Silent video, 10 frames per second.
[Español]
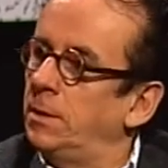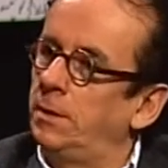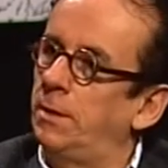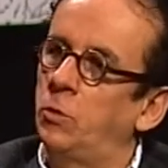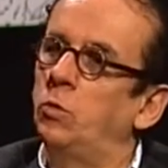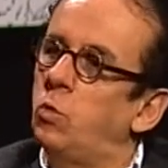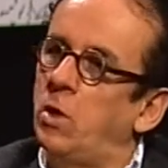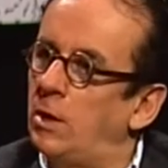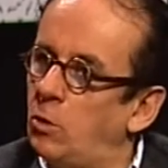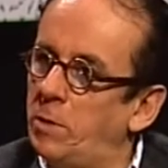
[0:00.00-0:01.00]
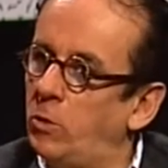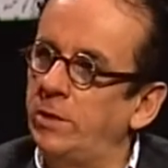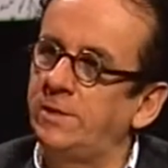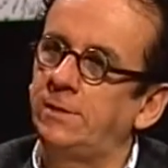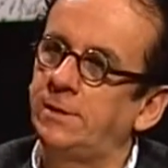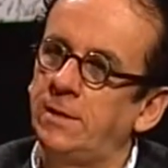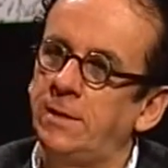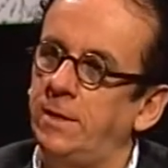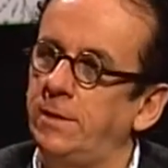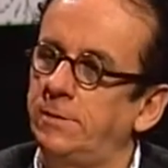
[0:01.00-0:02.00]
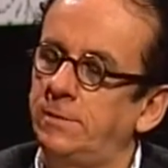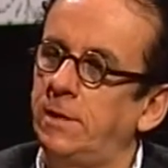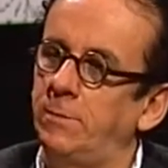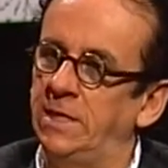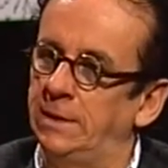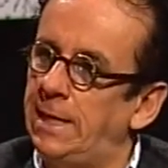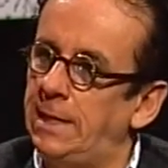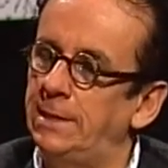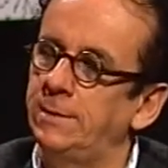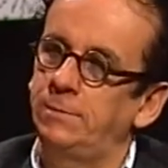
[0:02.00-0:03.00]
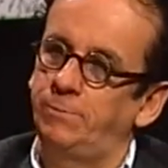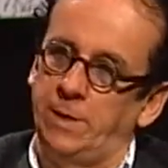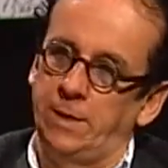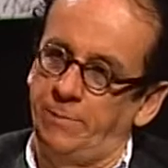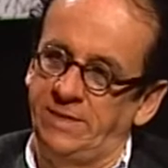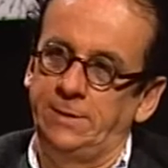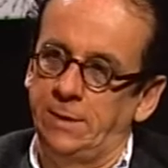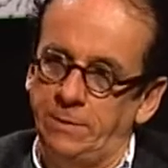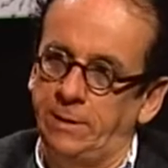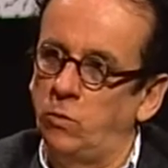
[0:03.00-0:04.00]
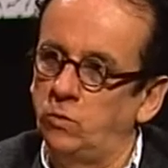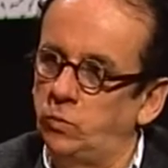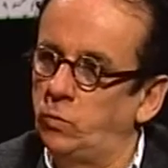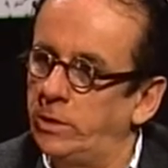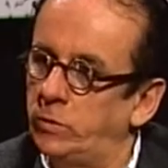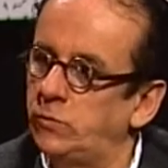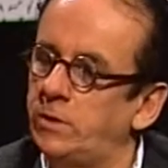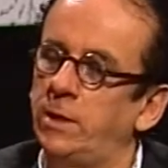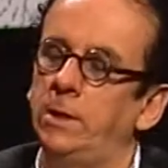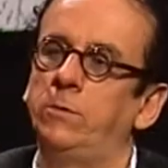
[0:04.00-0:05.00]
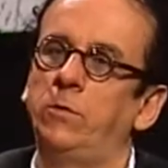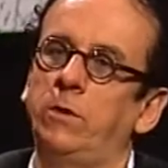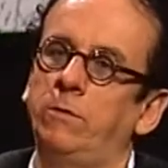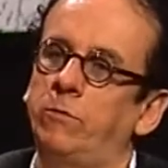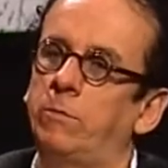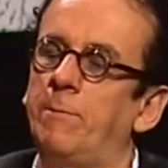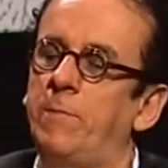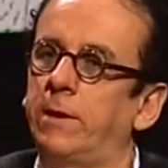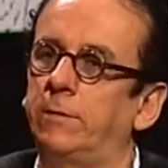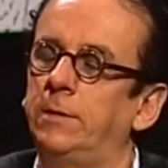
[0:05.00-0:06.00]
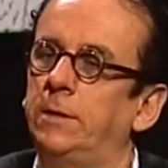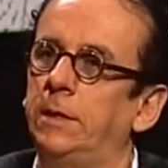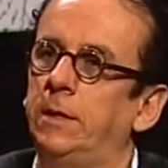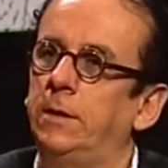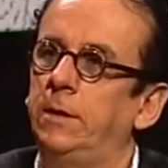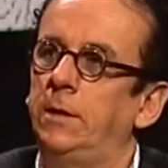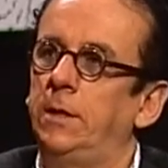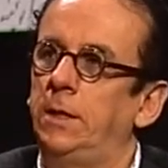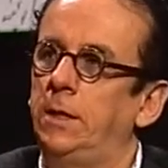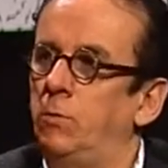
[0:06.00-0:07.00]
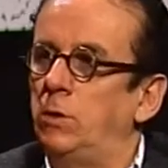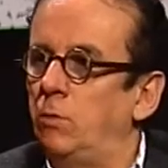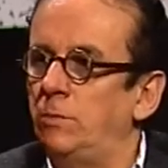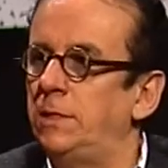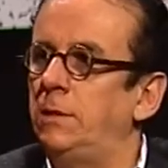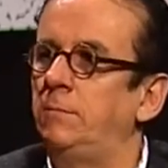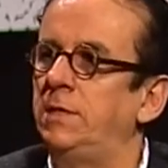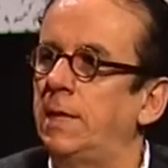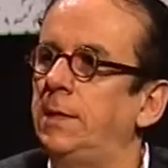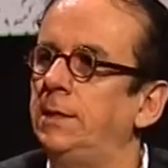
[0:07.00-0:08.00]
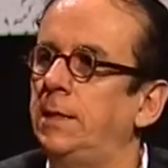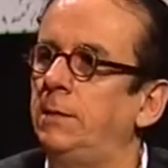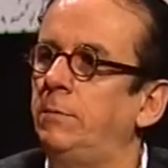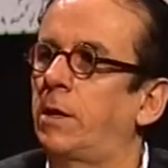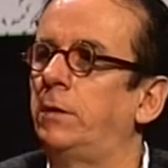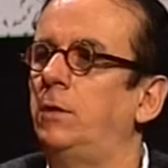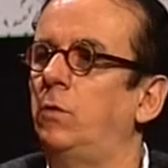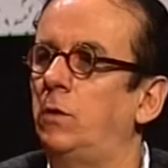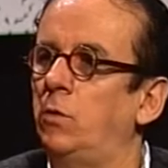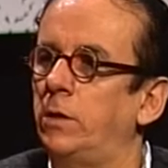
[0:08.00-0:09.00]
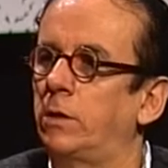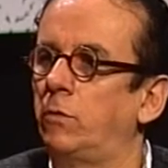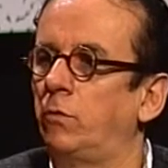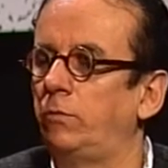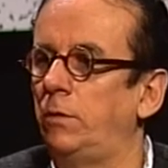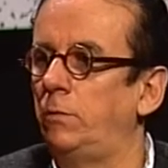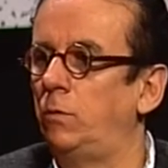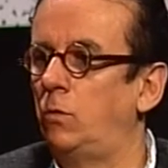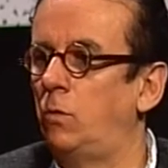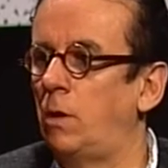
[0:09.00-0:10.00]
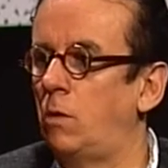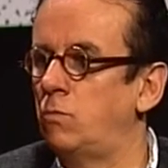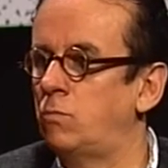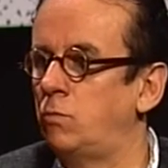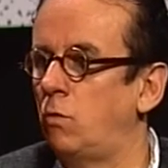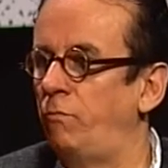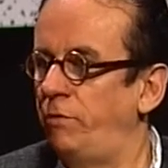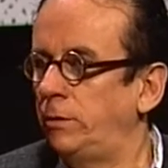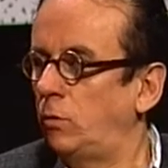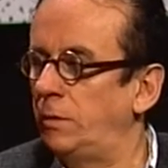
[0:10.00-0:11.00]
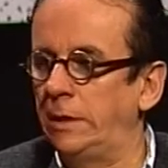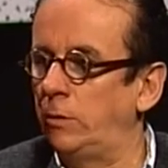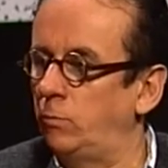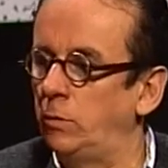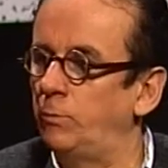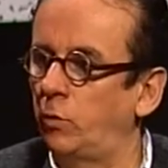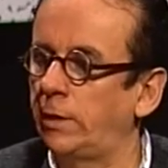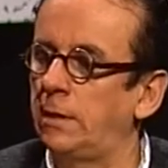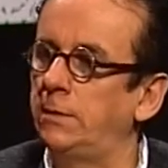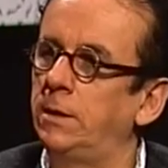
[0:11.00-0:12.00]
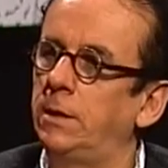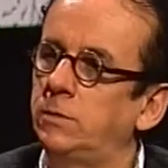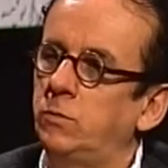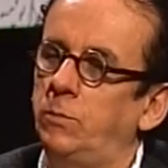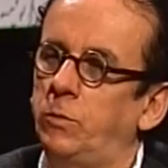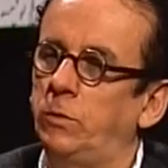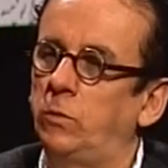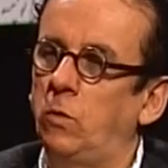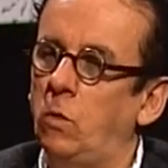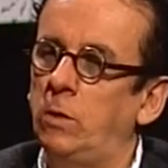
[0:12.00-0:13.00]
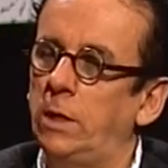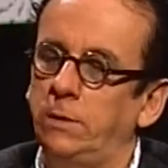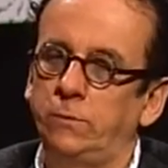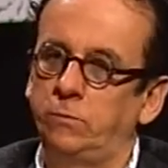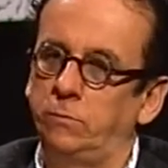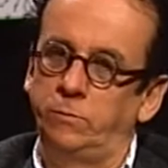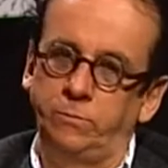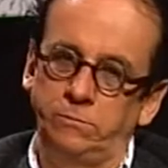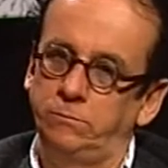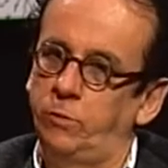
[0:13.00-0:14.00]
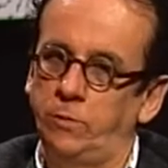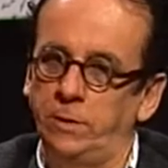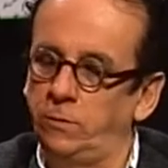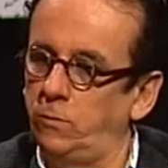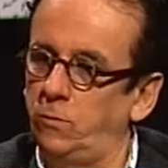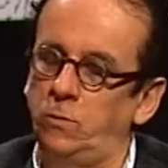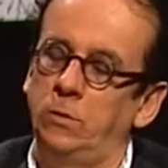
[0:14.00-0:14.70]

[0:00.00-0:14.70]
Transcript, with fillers: produzca los mejores estándares ambientales para precisamente construir esos equilibrios que forman parte. Y bueno, mi, salida y mi retiro del gobierno se debió a un conflicto minero muy importante, el caso del proyecto Conga, que es un proyecto